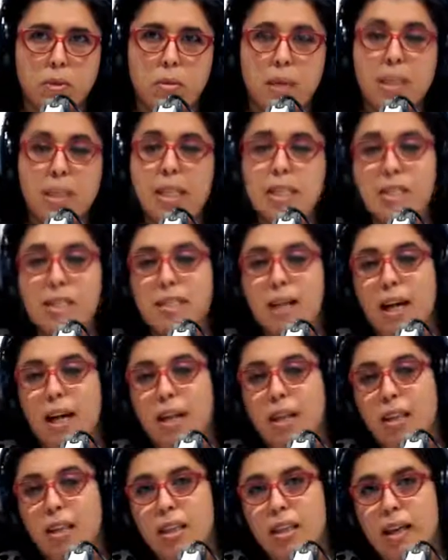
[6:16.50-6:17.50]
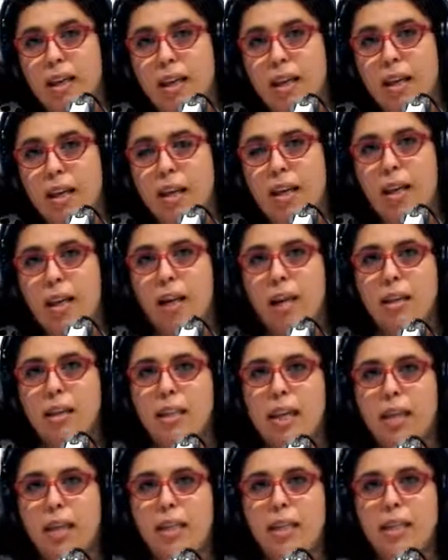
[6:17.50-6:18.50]
فما ناس تحدثت على
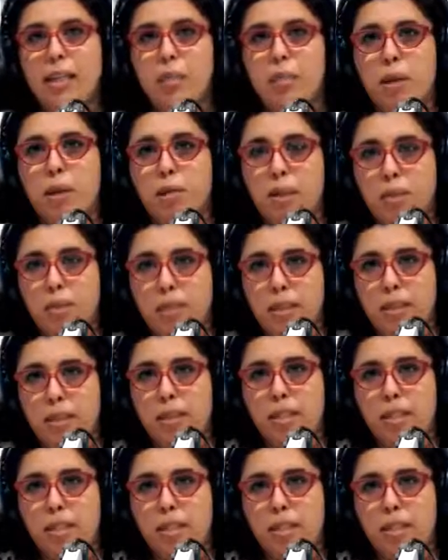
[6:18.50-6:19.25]
تحليل ب 400